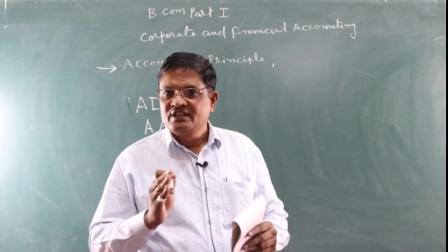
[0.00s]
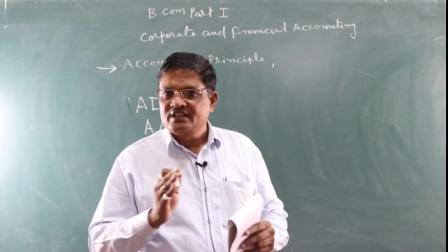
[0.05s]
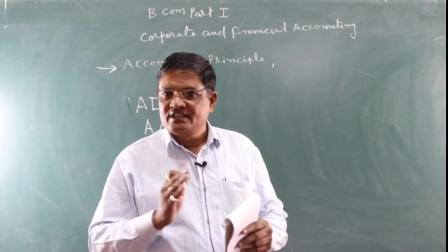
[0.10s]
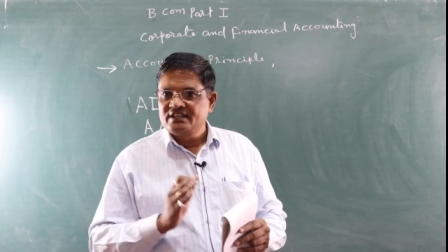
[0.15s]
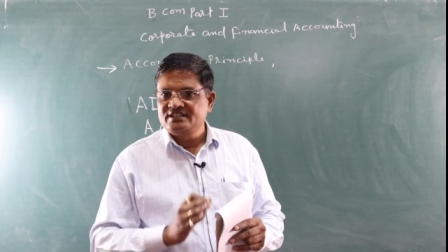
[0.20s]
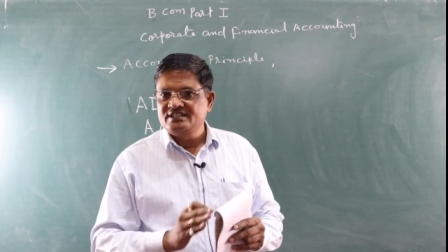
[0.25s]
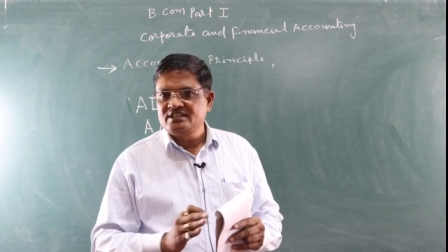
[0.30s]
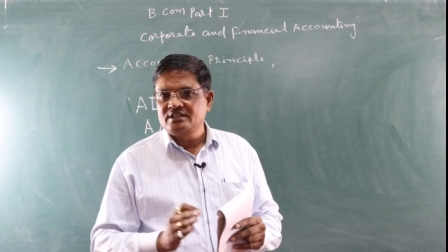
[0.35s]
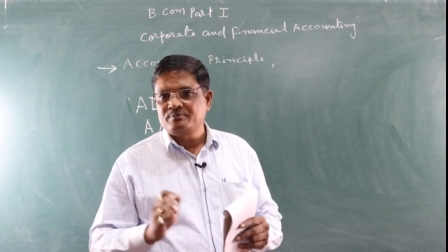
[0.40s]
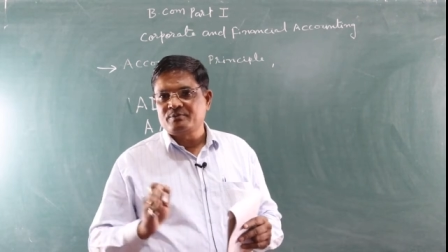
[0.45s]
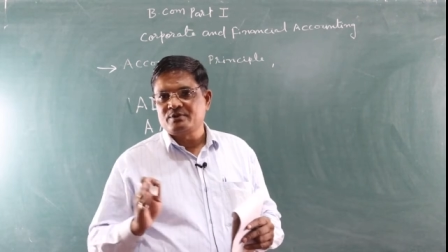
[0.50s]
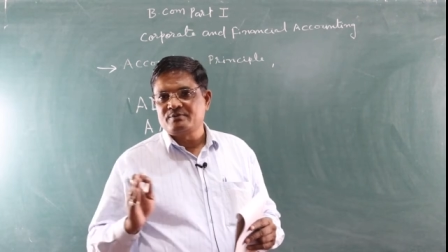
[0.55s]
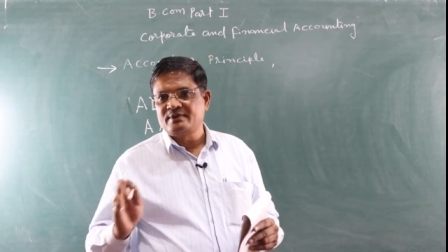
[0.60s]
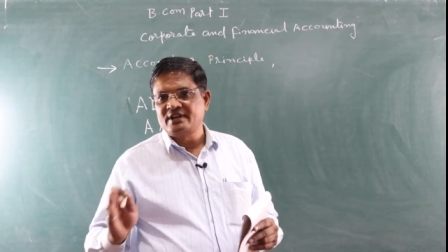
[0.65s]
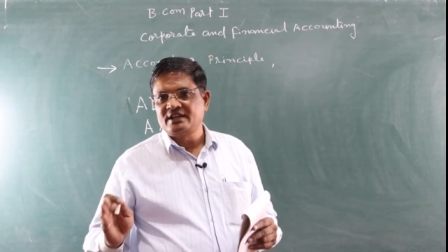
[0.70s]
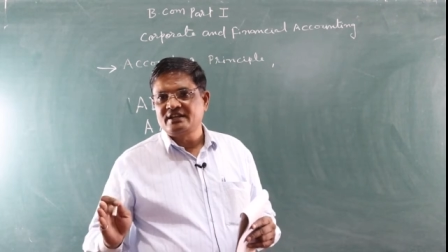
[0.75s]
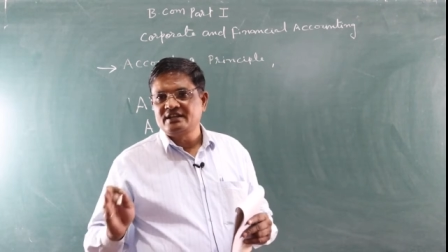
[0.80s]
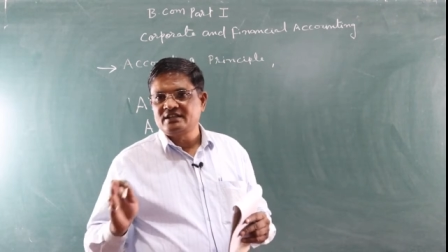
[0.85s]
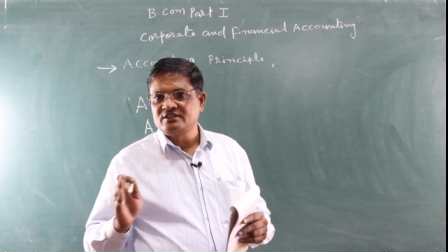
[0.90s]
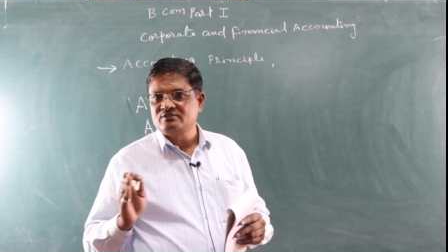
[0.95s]
किसी
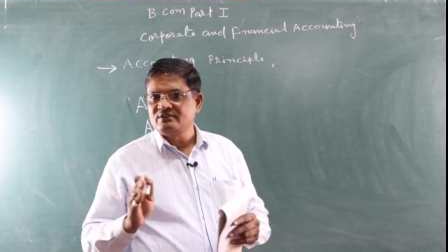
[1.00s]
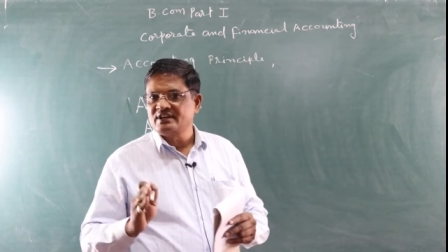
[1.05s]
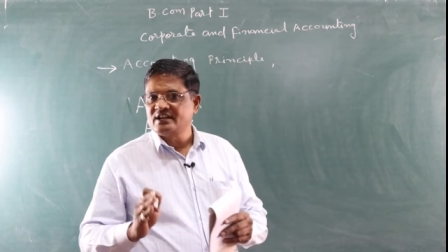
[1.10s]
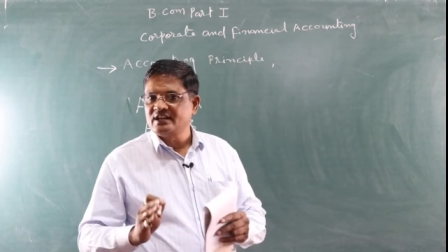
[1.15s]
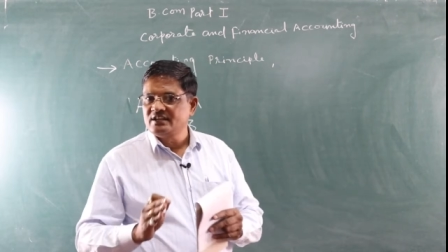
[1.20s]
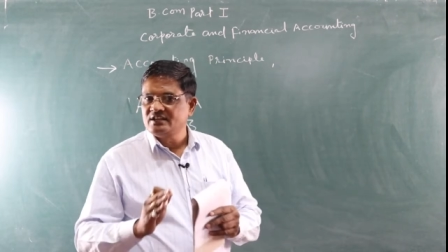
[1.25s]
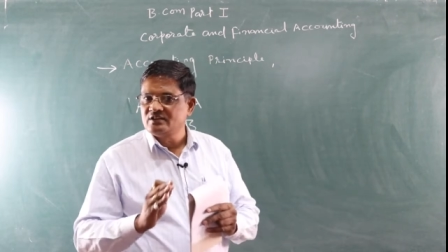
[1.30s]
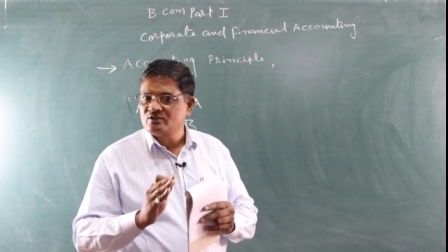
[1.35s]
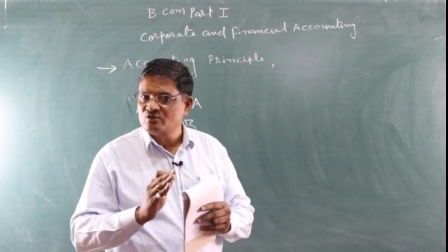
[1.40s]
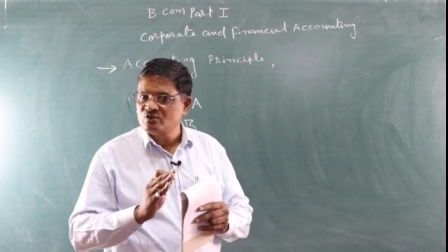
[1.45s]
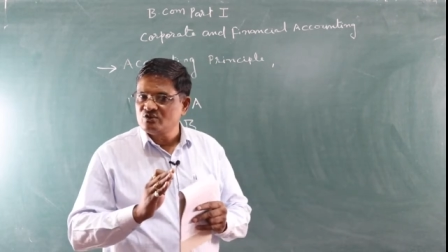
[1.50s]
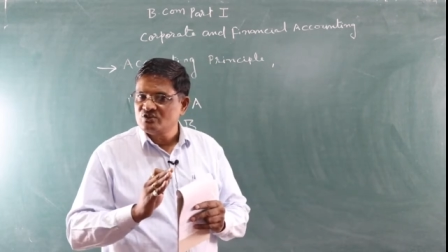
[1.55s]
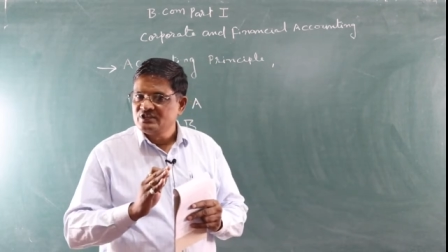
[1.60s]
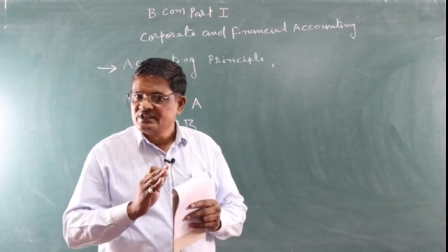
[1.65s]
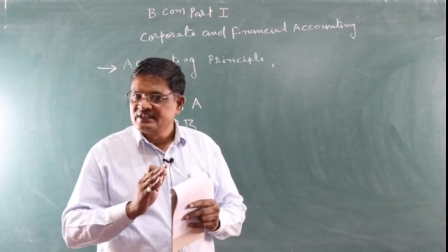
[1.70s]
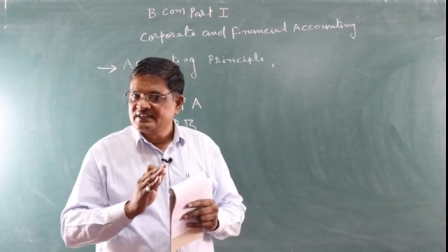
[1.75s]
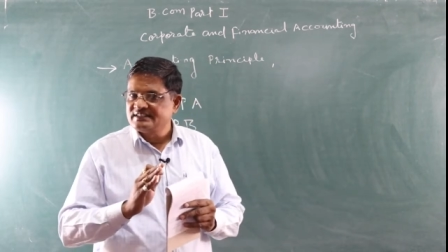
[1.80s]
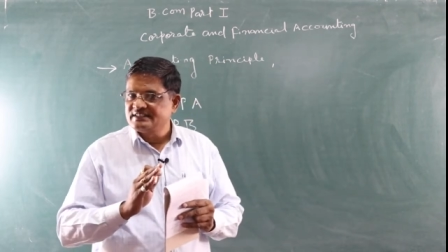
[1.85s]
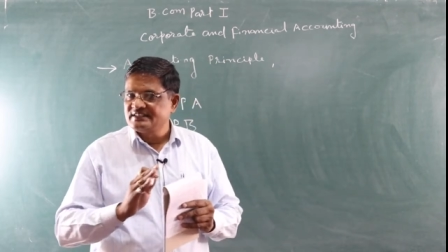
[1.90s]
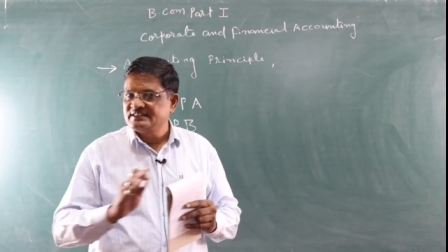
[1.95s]
प्रमाण के द्वारा इनको
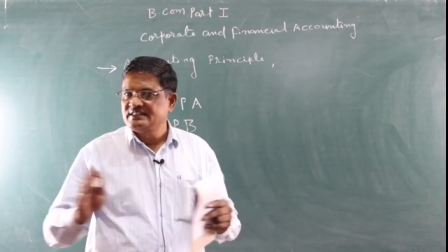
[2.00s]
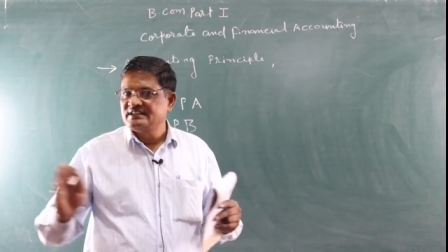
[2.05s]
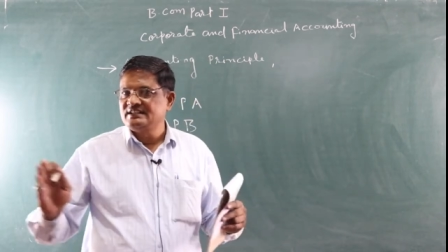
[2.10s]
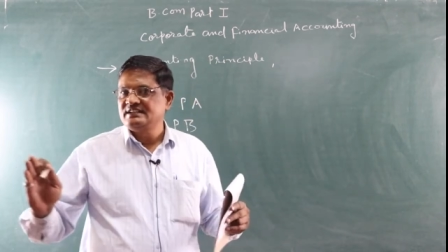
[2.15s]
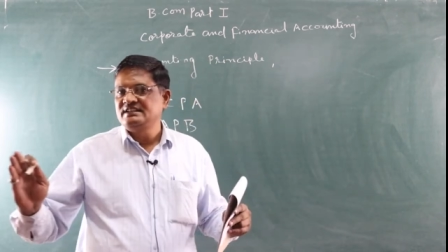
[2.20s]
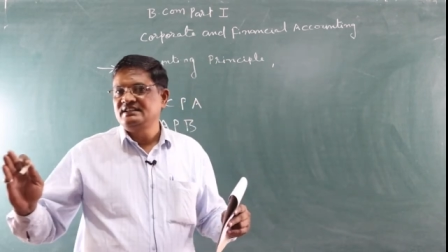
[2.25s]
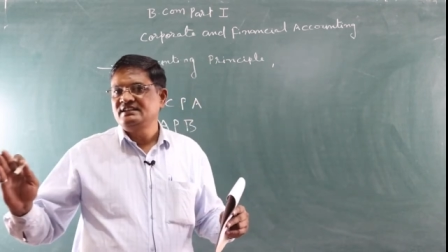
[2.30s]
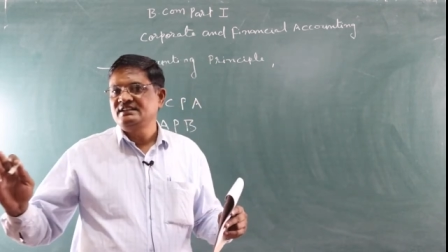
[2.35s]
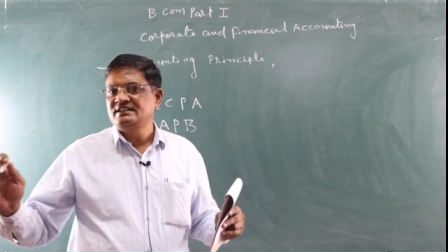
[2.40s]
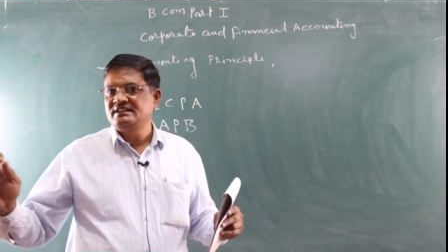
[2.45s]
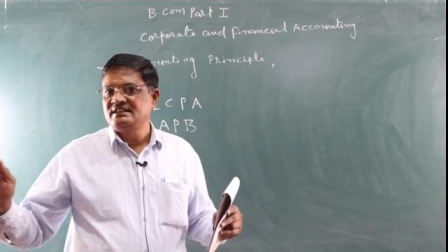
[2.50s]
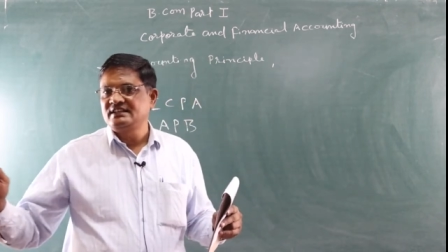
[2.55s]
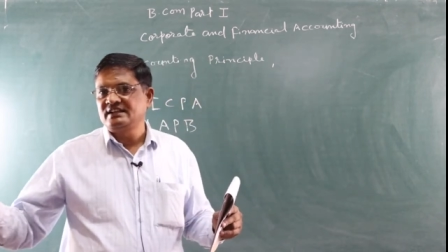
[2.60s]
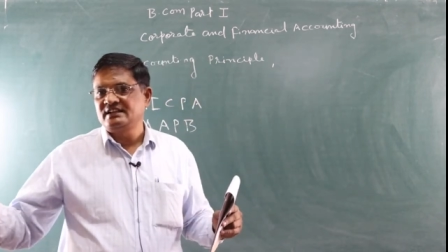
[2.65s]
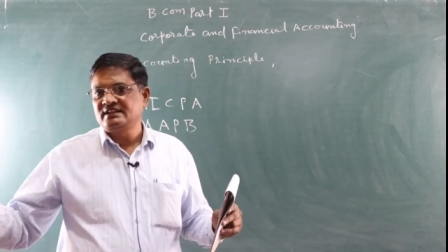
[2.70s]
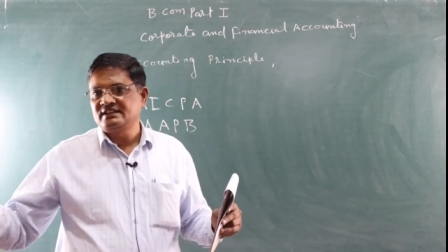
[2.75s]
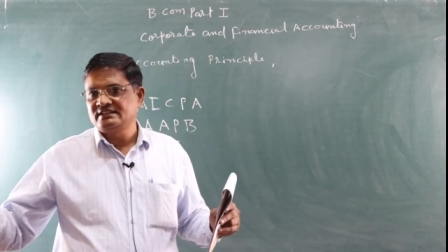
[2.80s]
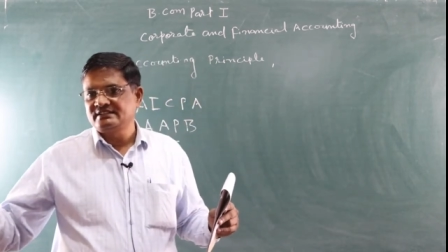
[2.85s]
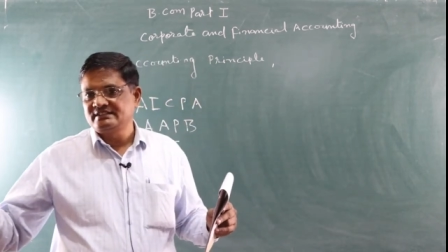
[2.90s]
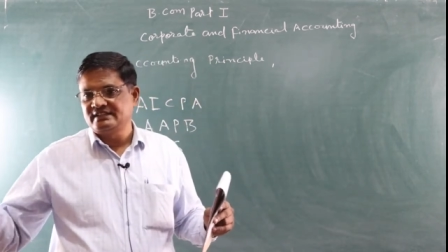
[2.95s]
सिद्ध नहीं
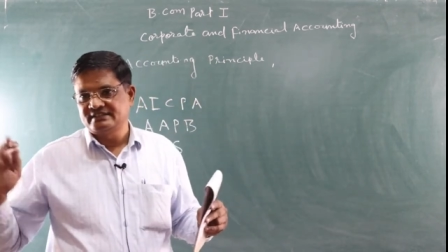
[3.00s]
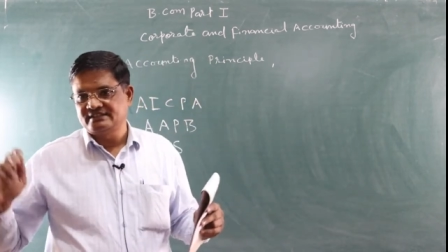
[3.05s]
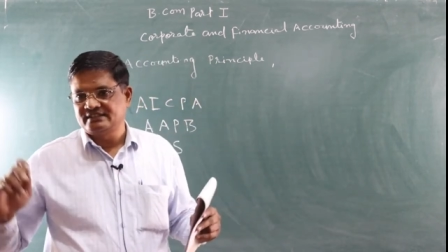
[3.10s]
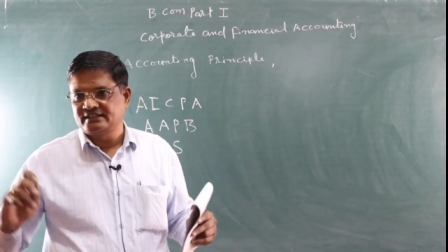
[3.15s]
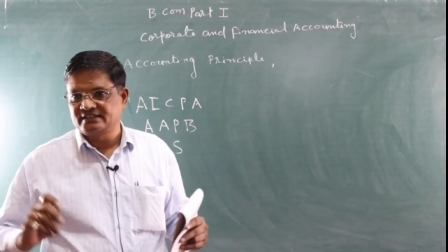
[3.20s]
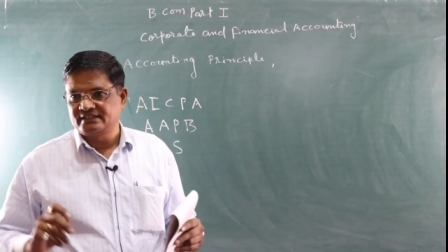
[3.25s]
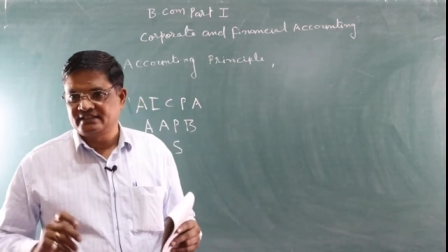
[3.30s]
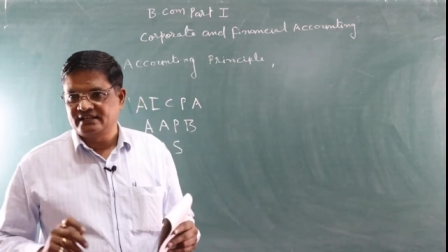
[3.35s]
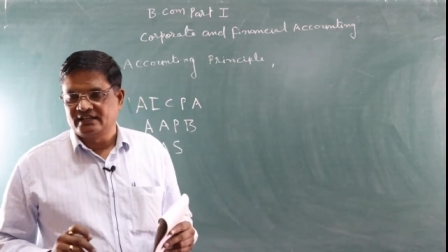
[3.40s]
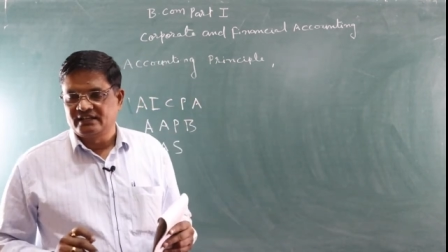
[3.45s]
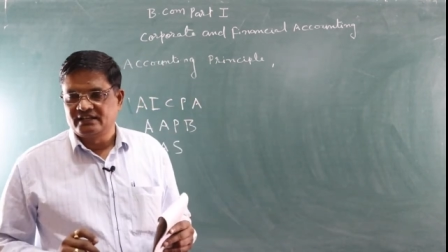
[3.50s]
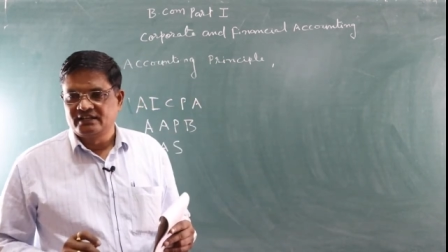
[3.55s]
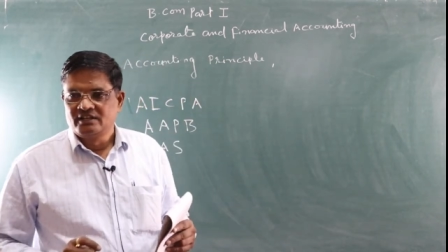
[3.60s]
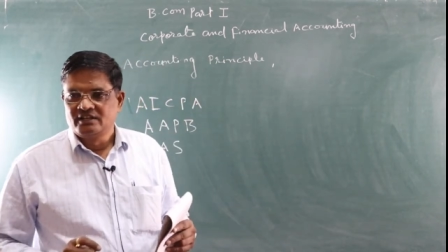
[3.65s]
किया जा सकता